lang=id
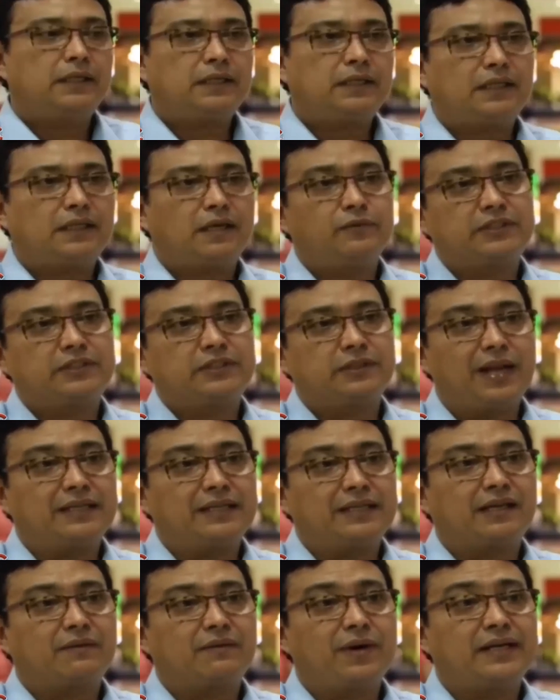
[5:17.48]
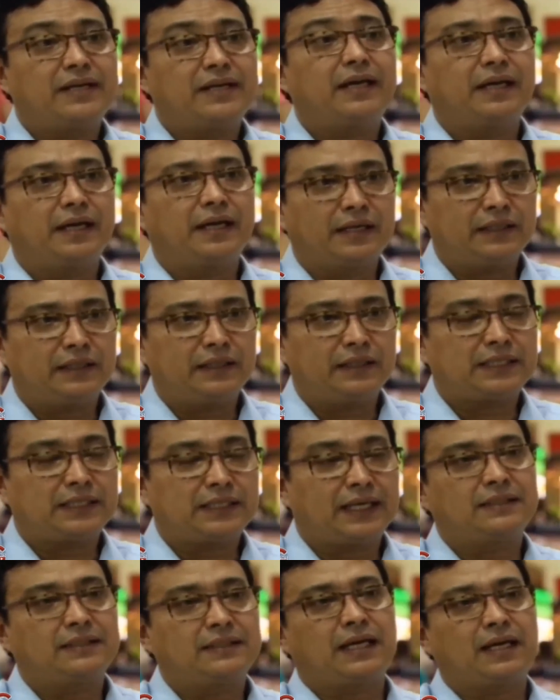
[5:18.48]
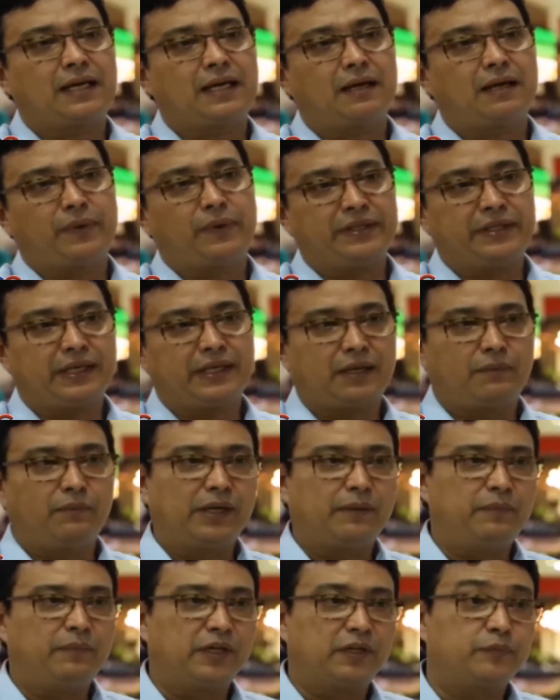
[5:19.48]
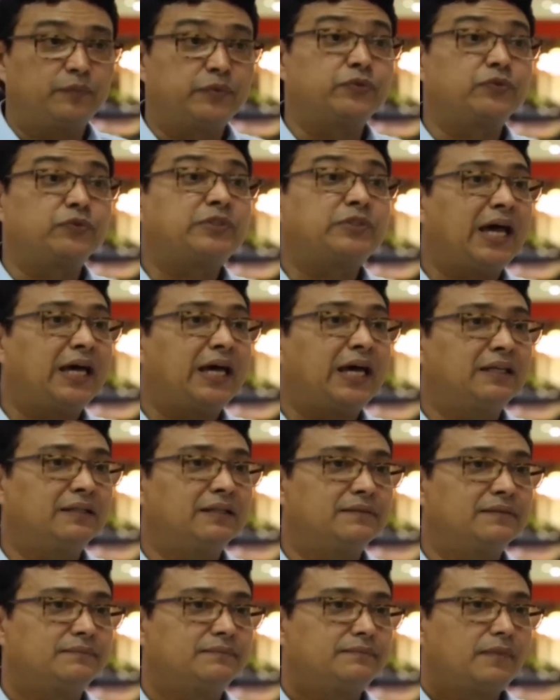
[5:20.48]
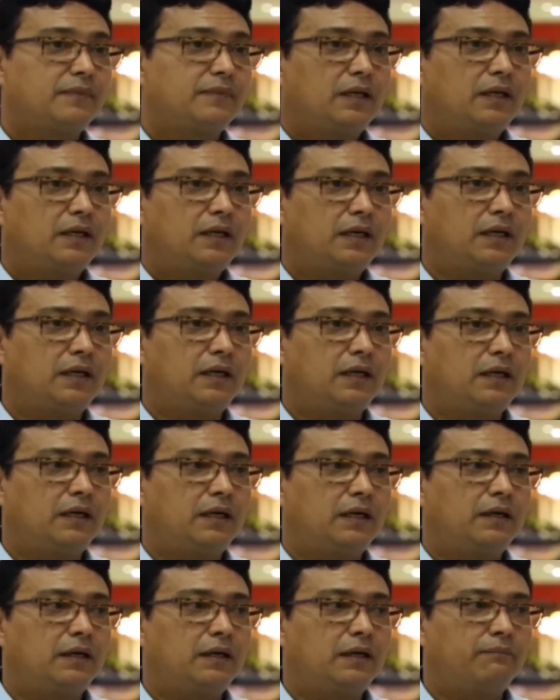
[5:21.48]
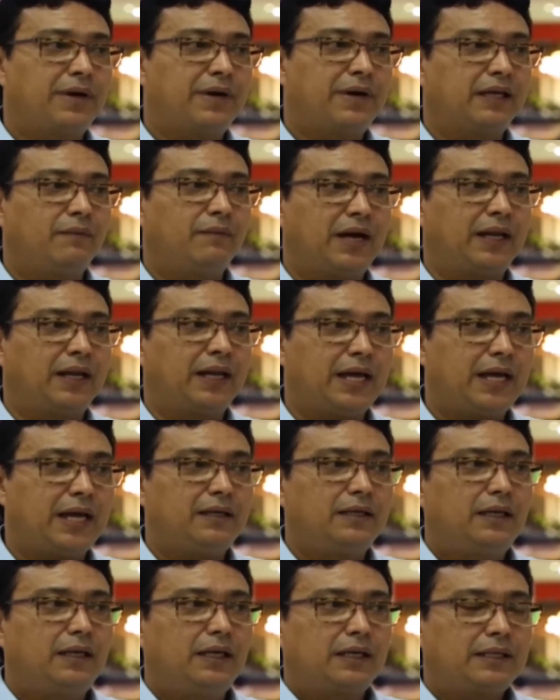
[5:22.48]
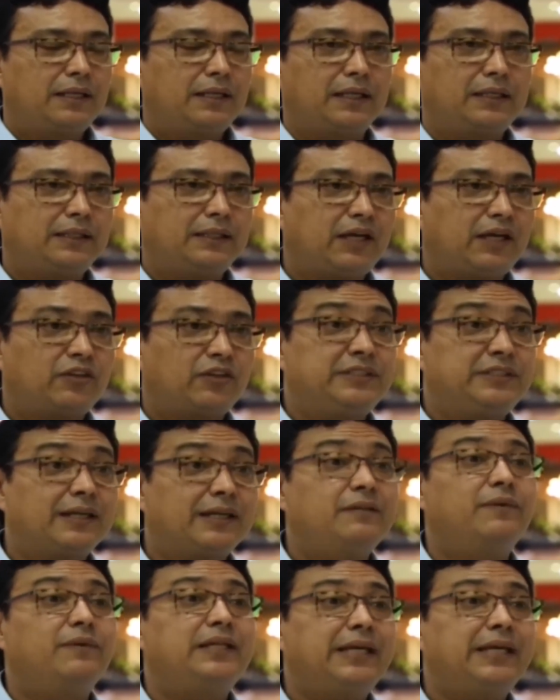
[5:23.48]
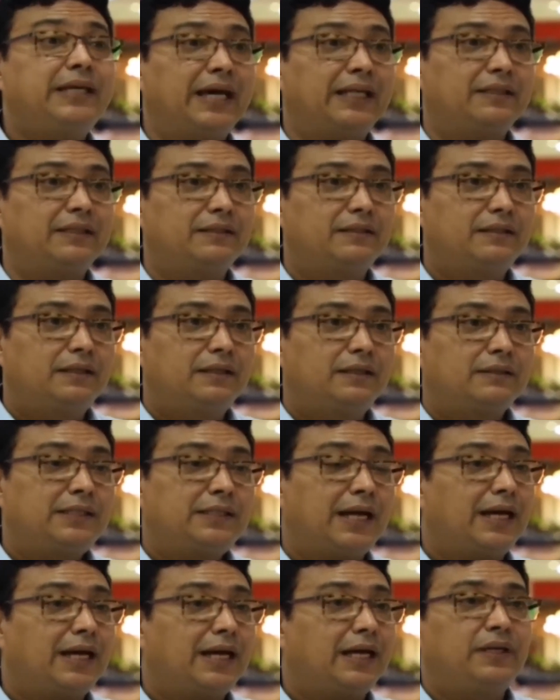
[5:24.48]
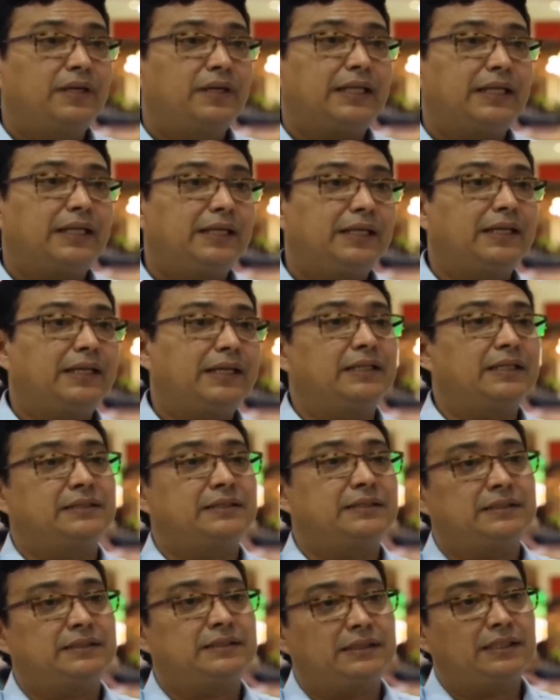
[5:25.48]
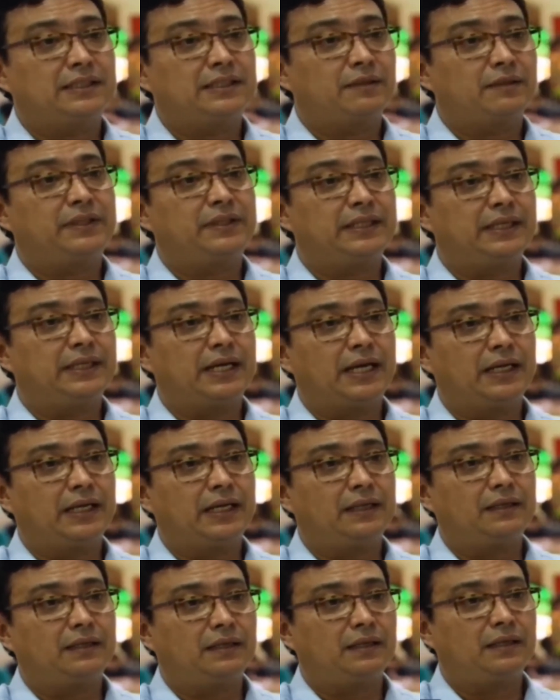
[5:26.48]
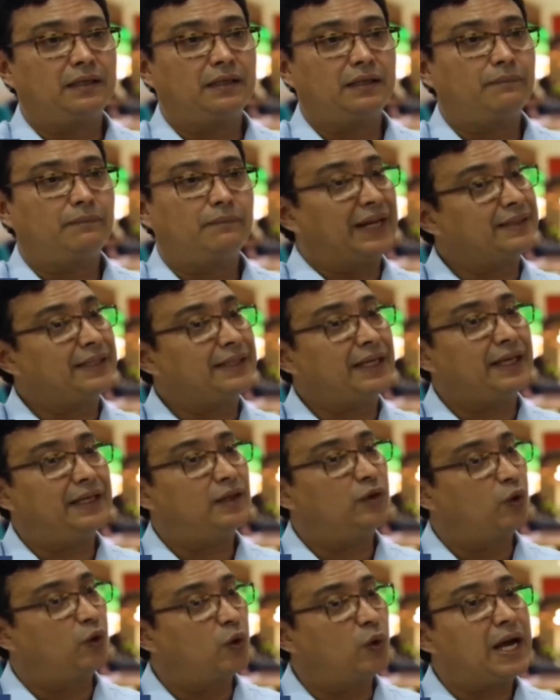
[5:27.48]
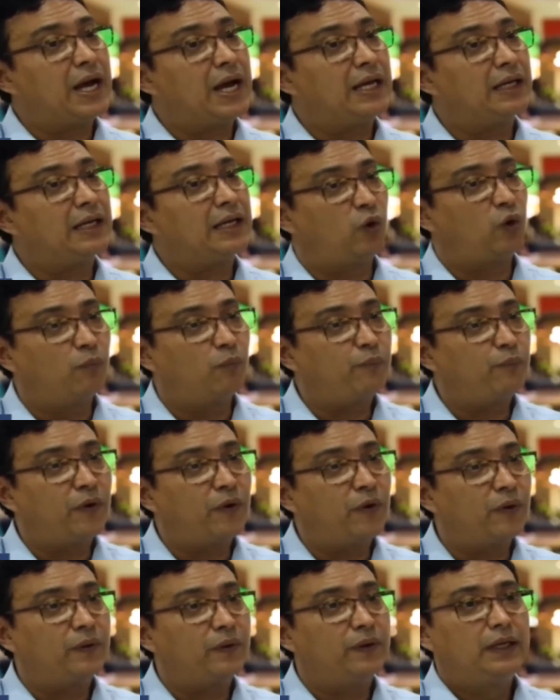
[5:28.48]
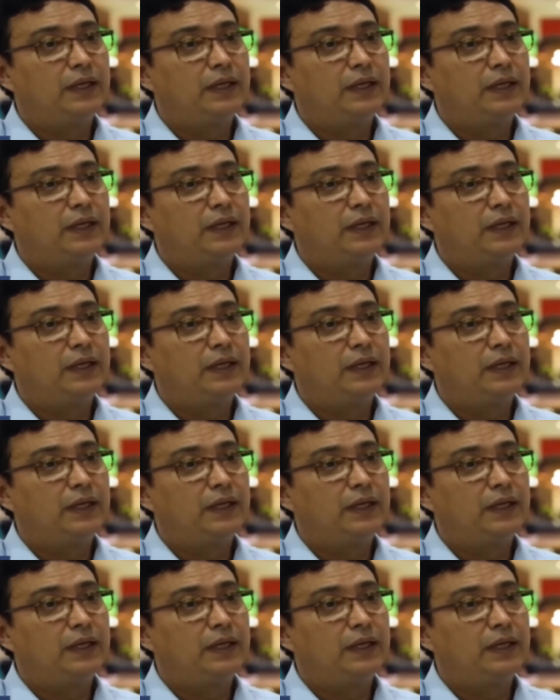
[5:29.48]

Oh, kita mesti belajar banyak ya dari cara-cara Pak JK mengambil keputusan. Eh, bagaimana dan kita harus jernih melihat. Jangan melihatnya dari sisi kepentingan eh, partai, golongan, kelompok.